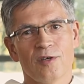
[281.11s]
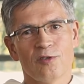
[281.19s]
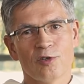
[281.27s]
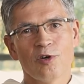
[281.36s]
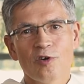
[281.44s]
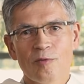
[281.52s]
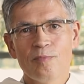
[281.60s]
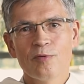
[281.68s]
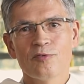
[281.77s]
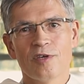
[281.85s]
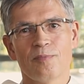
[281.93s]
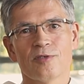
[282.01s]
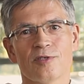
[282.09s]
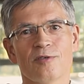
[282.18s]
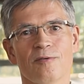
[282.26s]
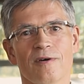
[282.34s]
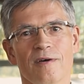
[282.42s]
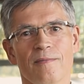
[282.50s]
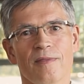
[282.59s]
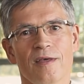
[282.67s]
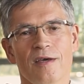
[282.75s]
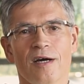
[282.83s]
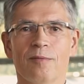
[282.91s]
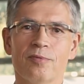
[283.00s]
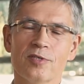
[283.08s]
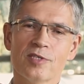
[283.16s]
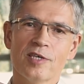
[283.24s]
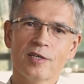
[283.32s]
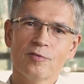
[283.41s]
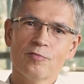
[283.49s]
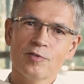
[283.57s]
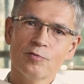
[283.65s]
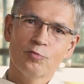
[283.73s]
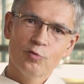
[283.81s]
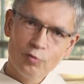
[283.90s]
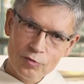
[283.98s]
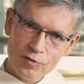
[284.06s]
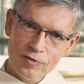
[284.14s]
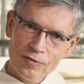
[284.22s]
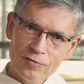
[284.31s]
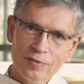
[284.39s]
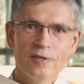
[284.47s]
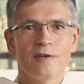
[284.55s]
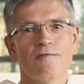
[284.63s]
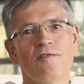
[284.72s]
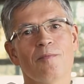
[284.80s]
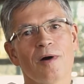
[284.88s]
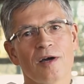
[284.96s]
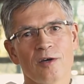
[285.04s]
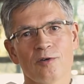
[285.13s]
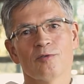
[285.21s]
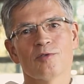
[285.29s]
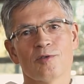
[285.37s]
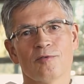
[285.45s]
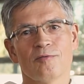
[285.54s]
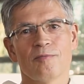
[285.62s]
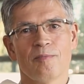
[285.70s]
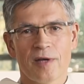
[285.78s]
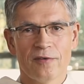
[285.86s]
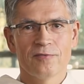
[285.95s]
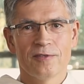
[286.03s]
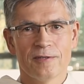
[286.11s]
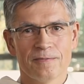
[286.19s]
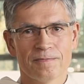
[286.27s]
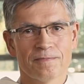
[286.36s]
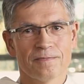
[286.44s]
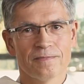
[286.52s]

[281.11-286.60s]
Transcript: Do kogo Bóg Cię posyła, abyś zaniósł trudną, wymagającą prawdę?